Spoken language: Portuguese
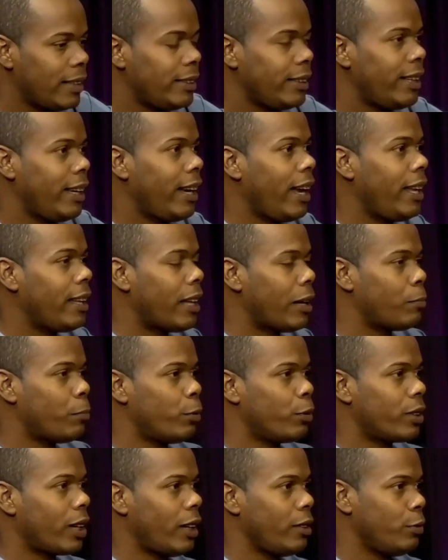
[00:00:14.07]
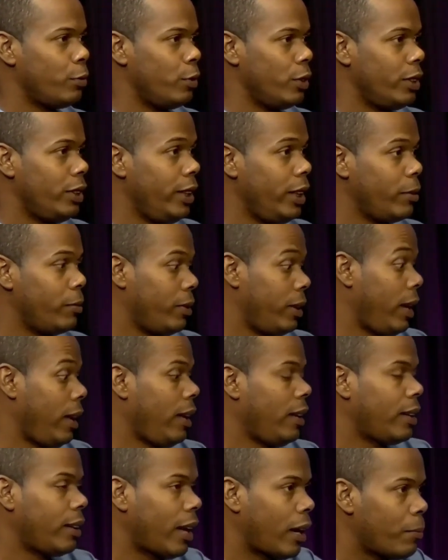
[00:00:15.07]
de que quem está por trás do Fuxico,
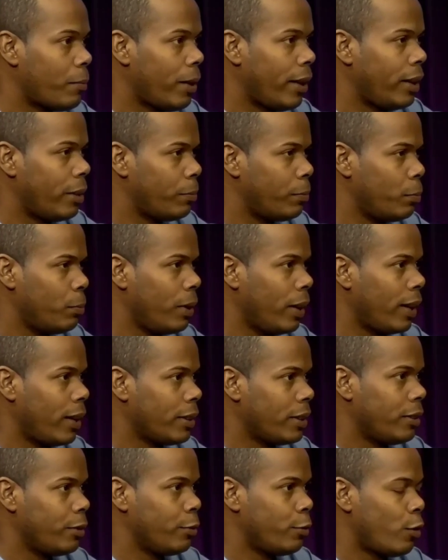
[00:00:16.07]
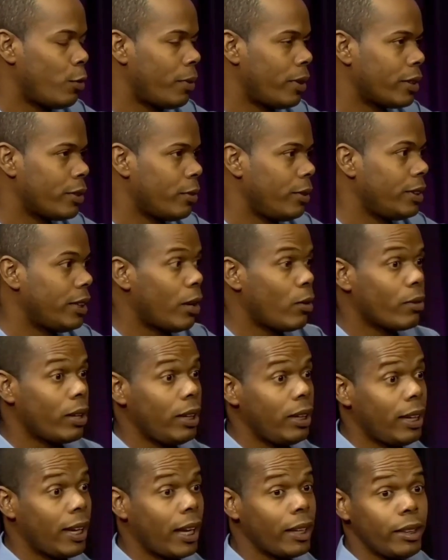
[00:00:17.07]
quem trabalha publicando essas informações, é alguém
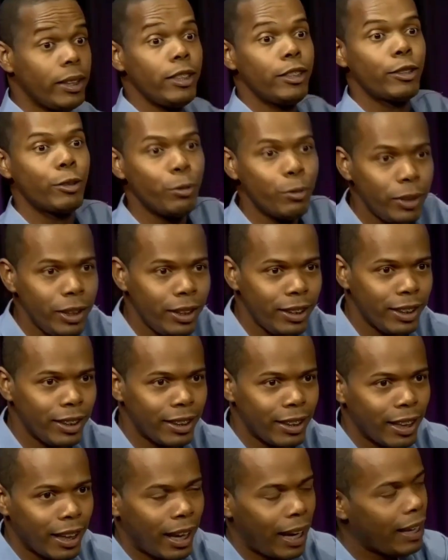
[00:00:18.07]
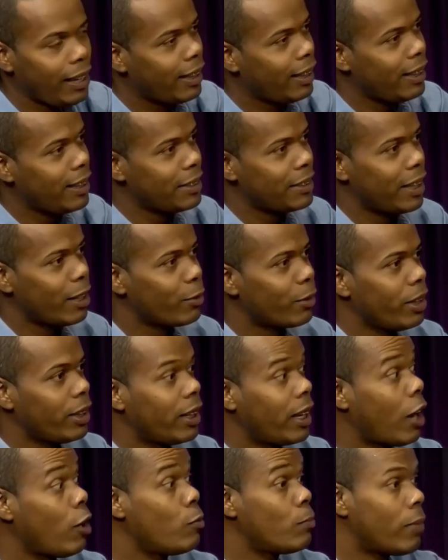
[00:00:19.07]
que quer destruir a igreja, é alguém que
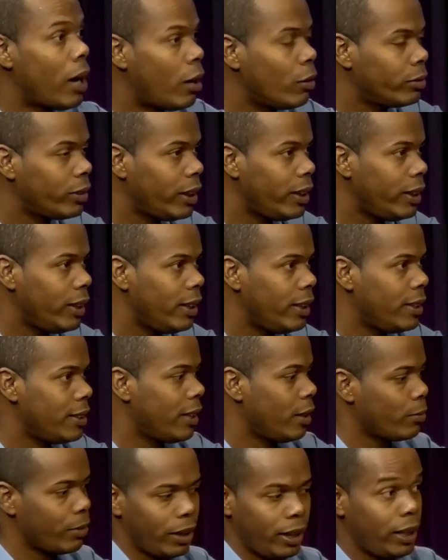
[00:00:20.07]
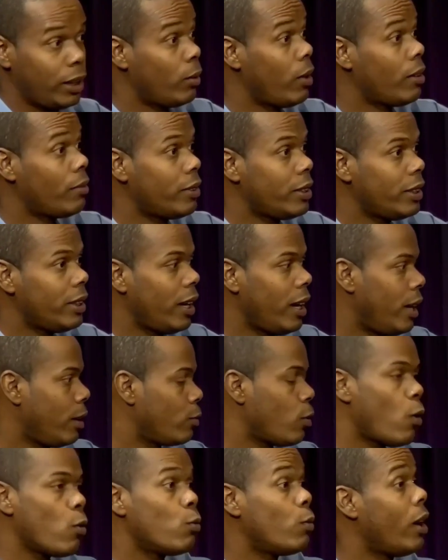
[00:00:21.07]
quer o mal da igreja, é alguém que não é
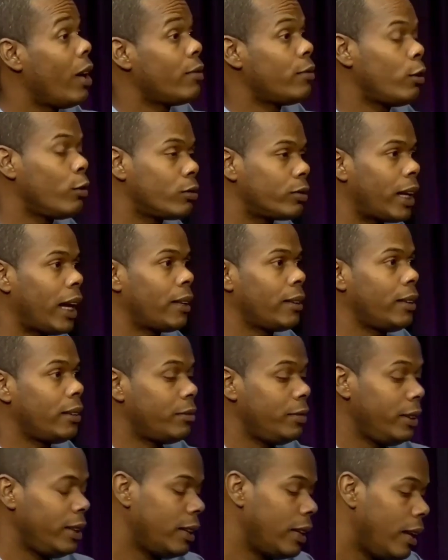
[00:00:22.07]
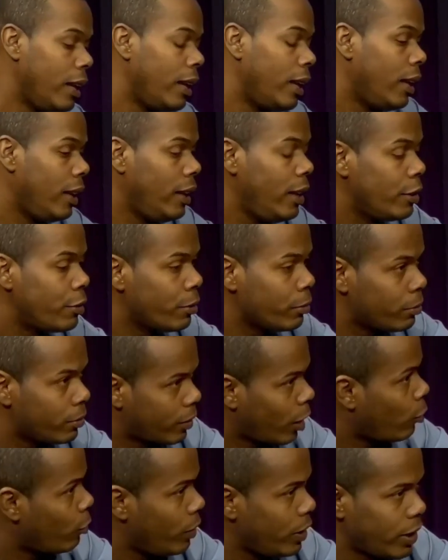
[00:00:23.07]
evangélico, algum revoltado da vida. Isso
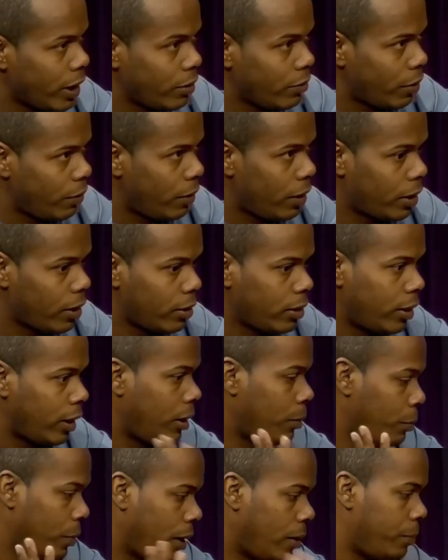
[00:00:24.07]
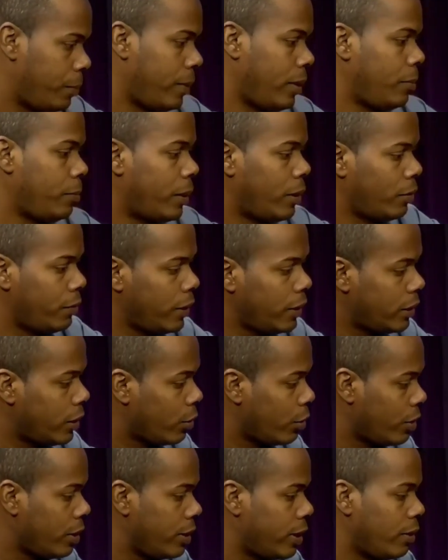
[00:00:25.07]
talvez a gente vai falar daqui para frente da
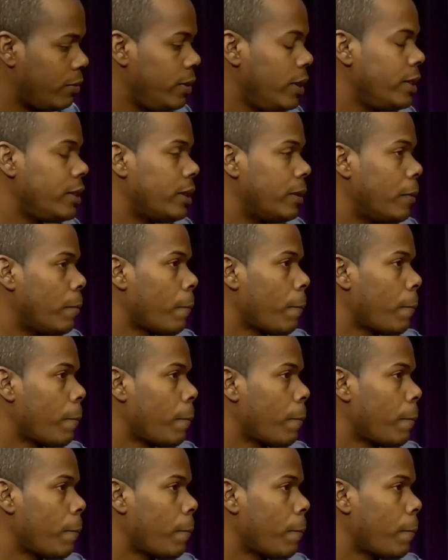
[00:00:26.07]
nossa entrevista,